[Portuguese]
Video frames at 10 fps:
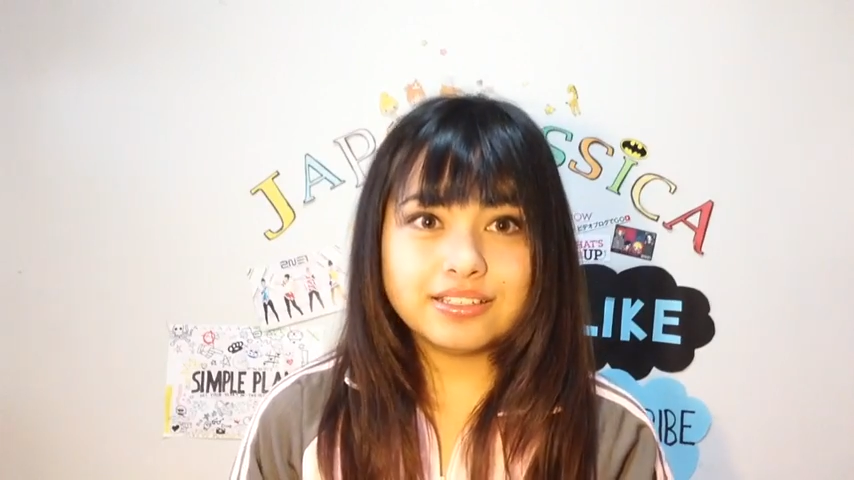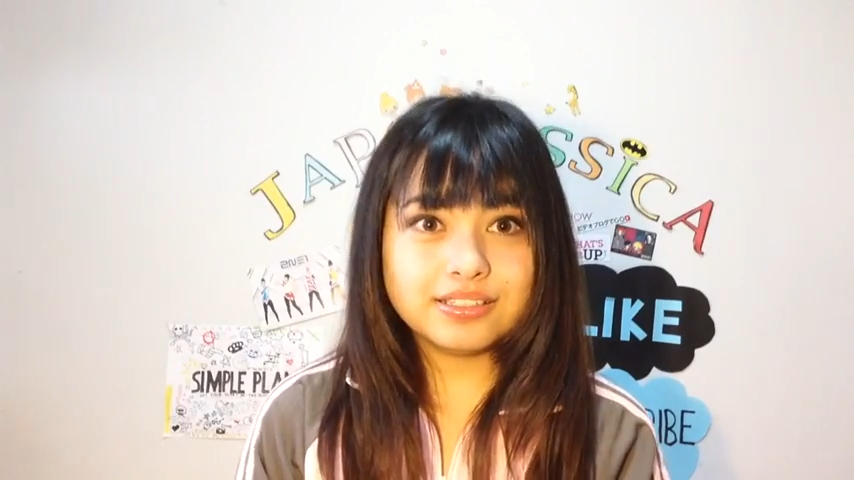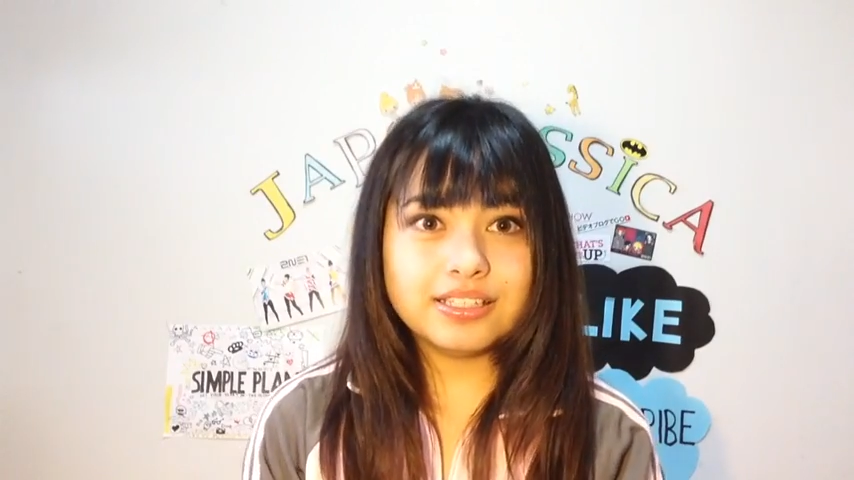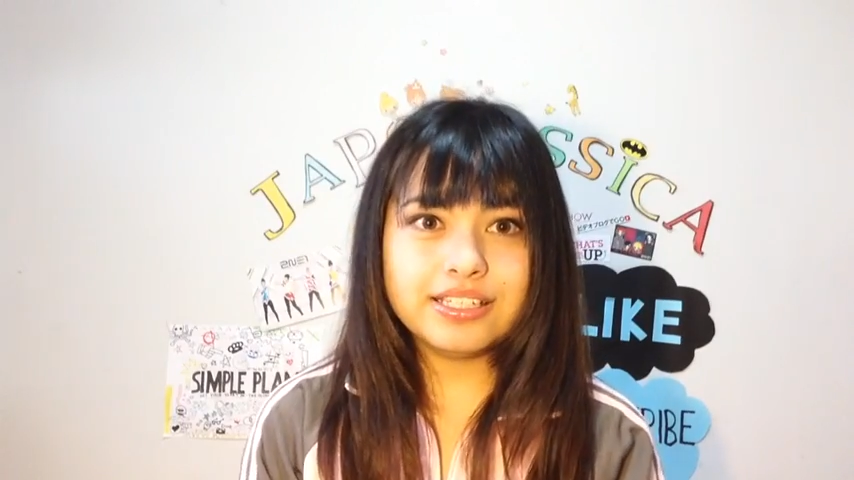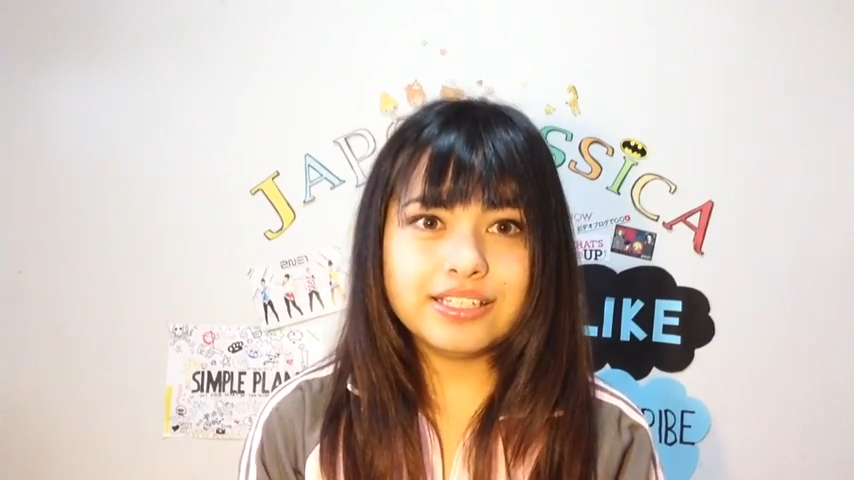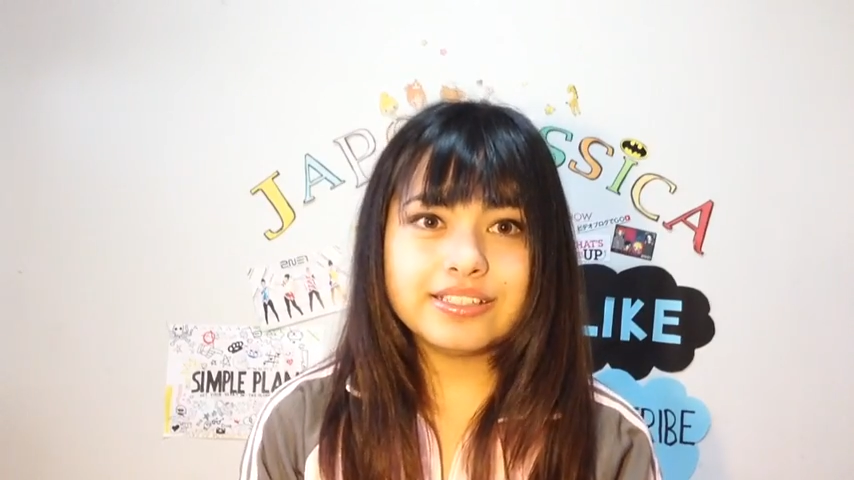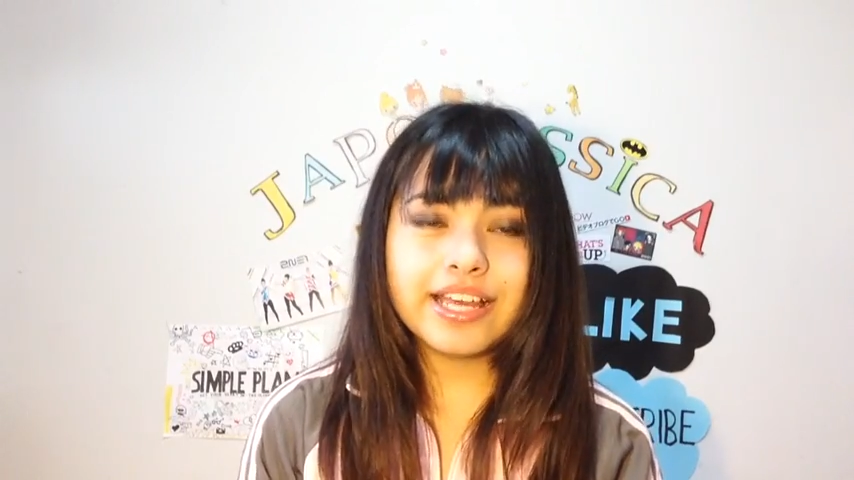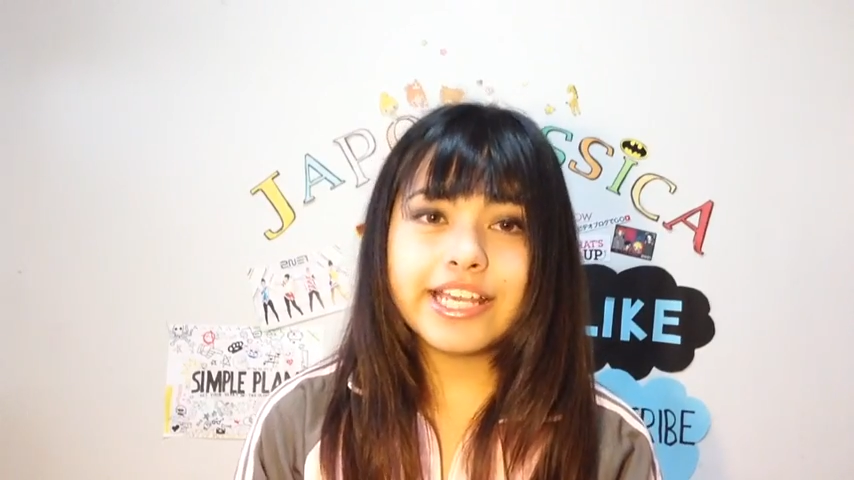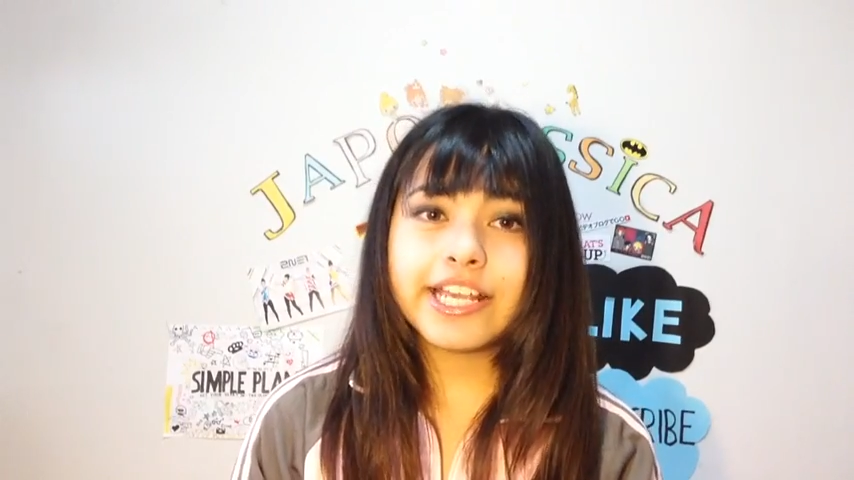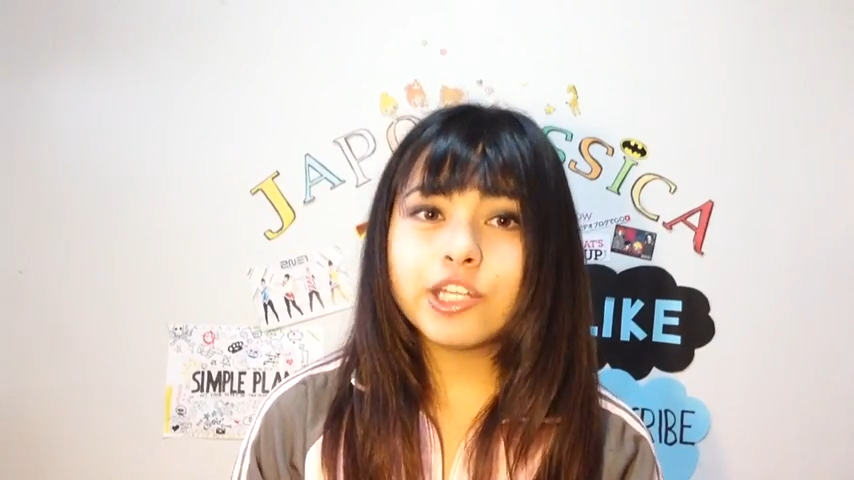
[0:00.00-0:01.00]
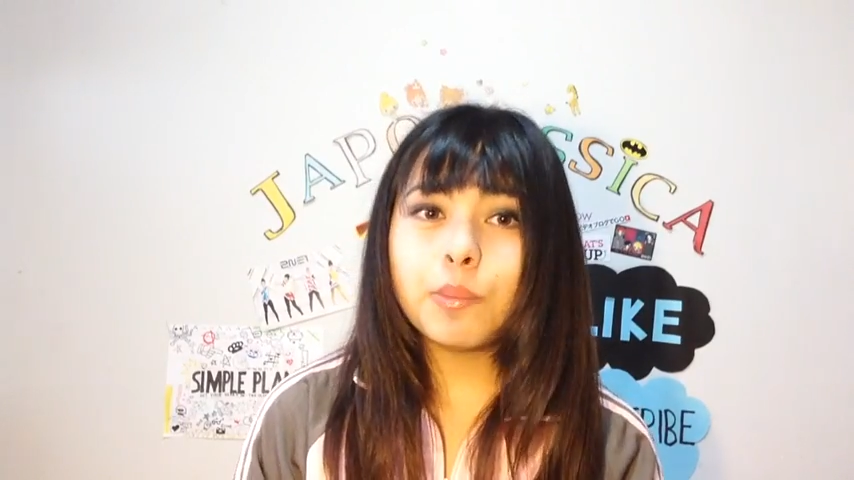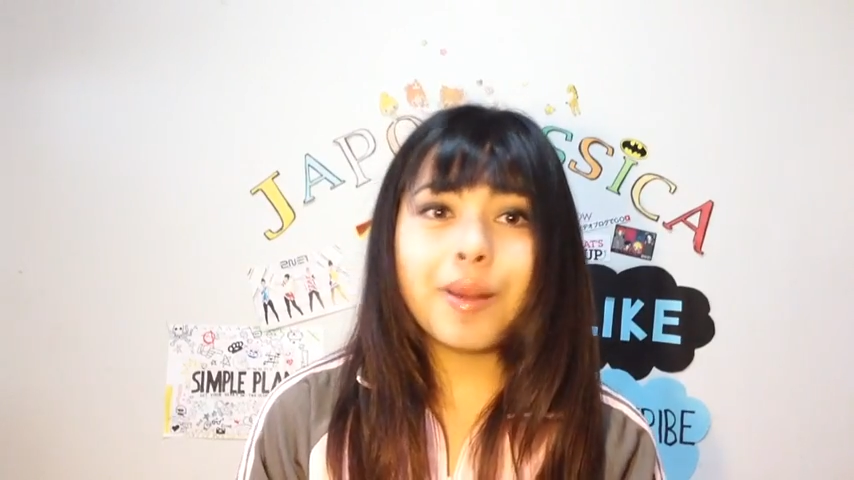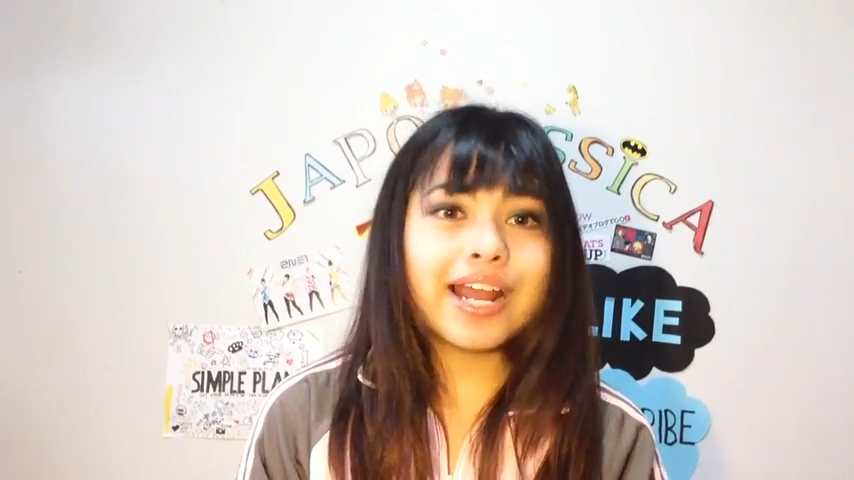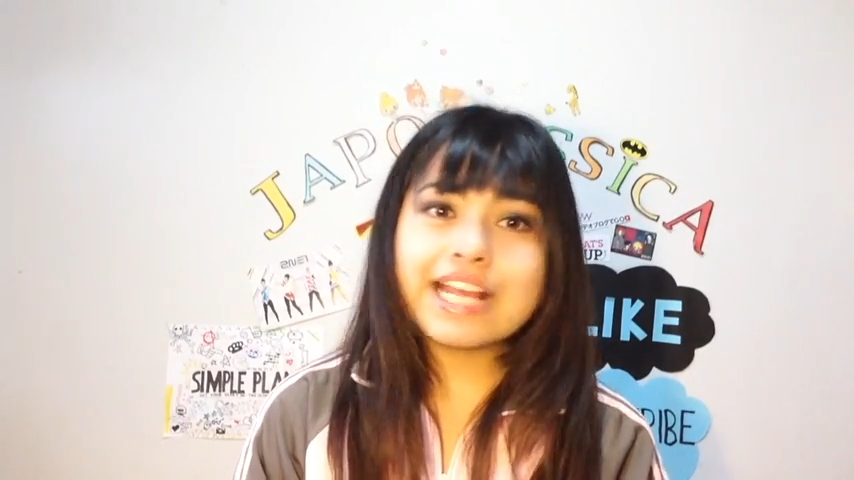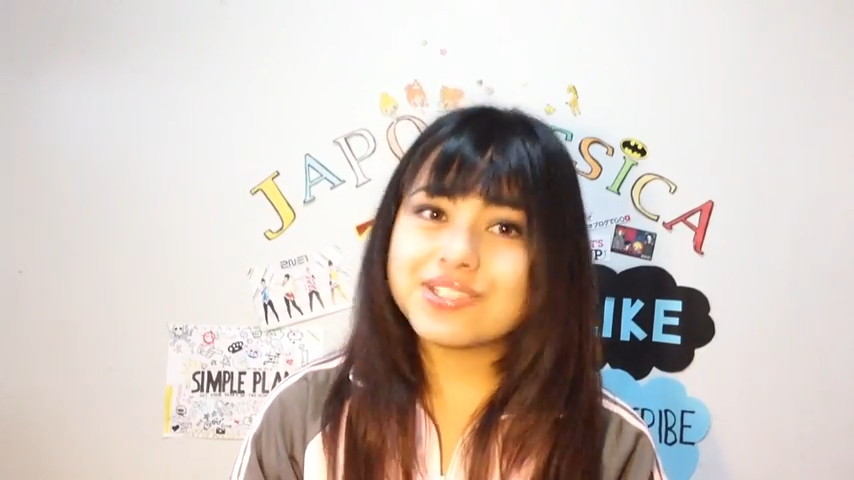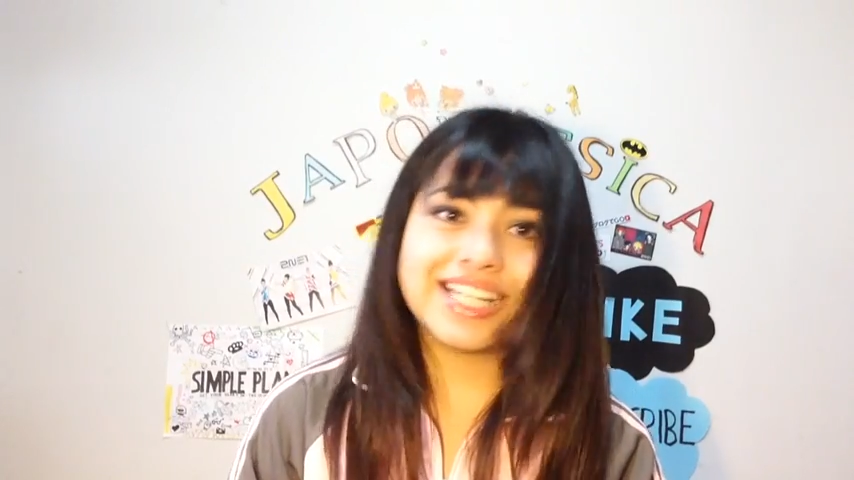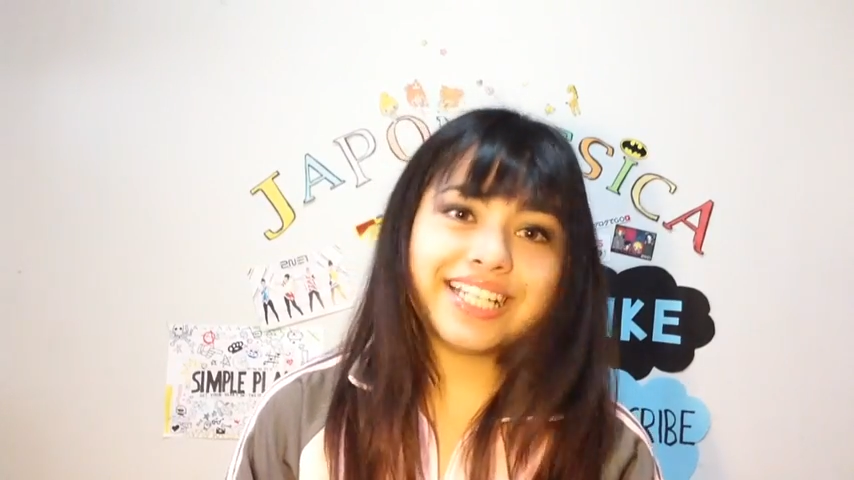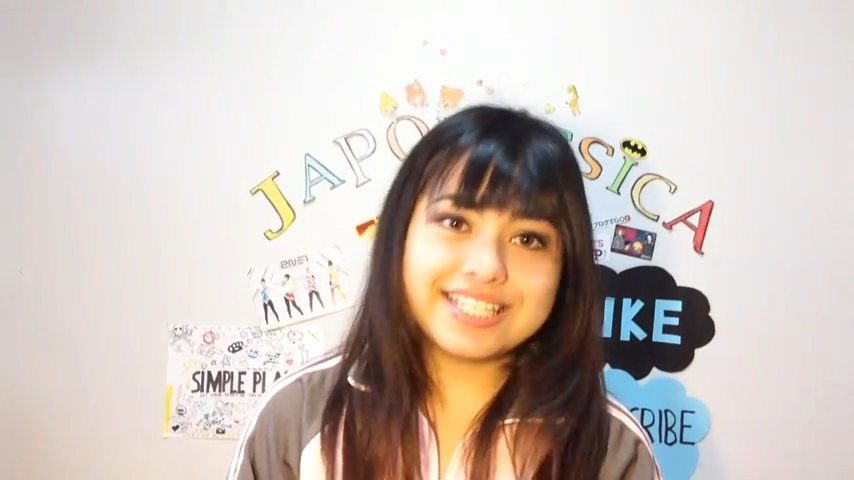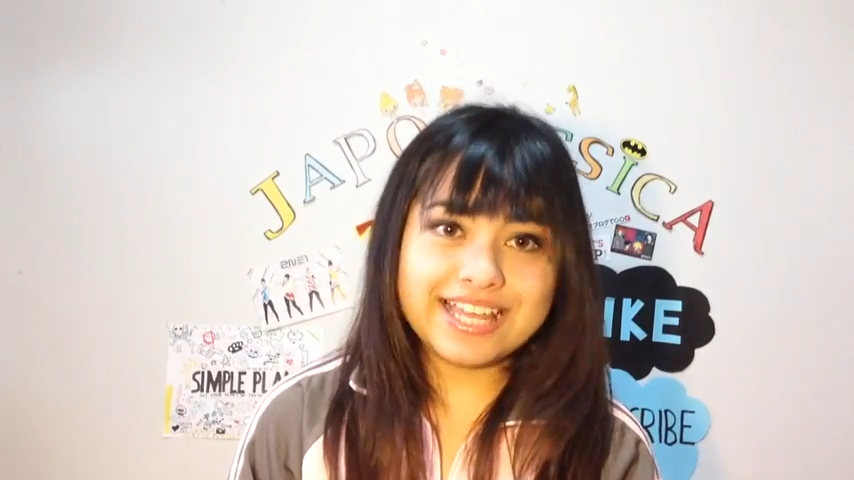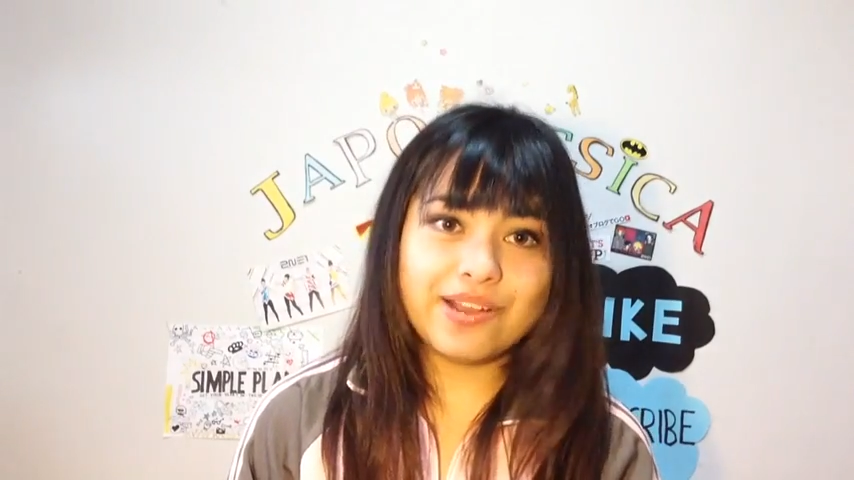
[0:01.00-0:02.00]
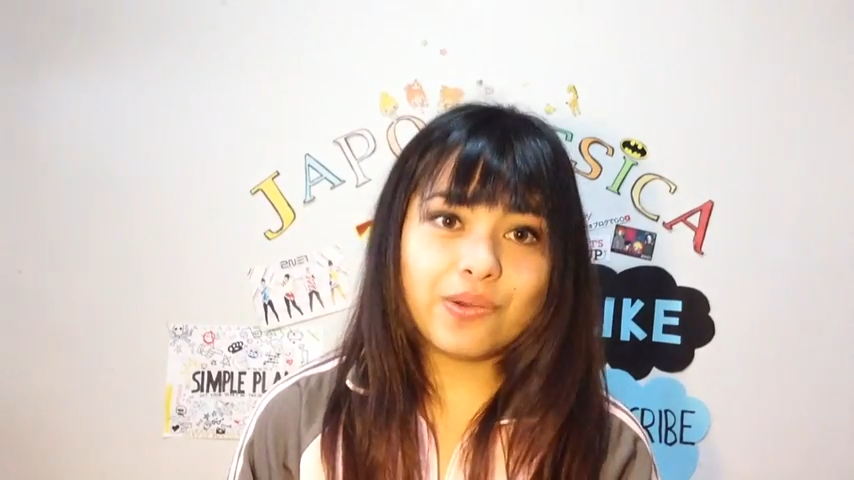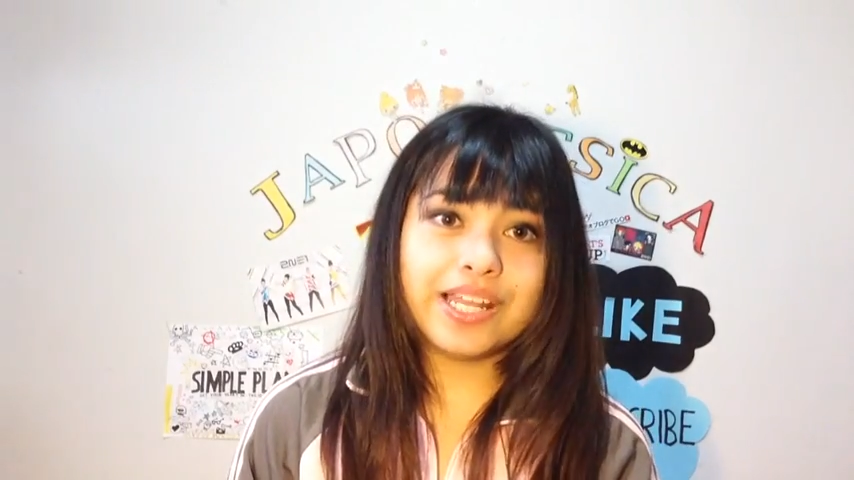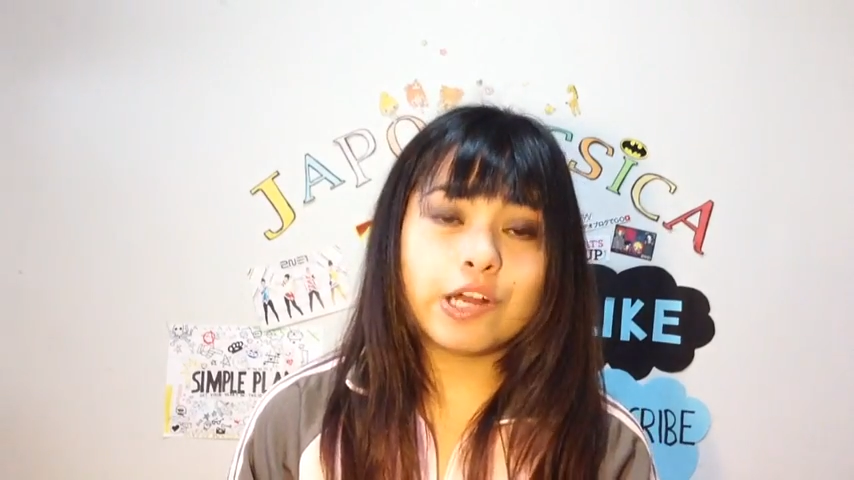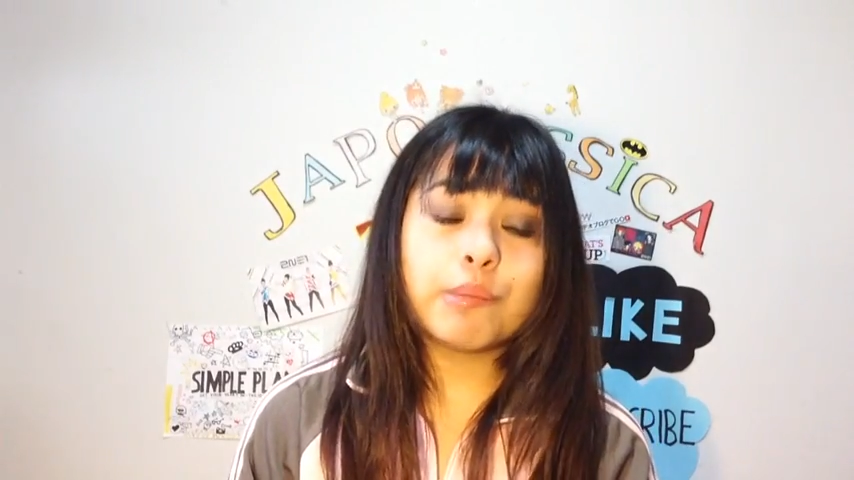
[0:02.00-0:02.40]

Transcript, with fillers: E daí que eu não parei só na Tassélia Colé.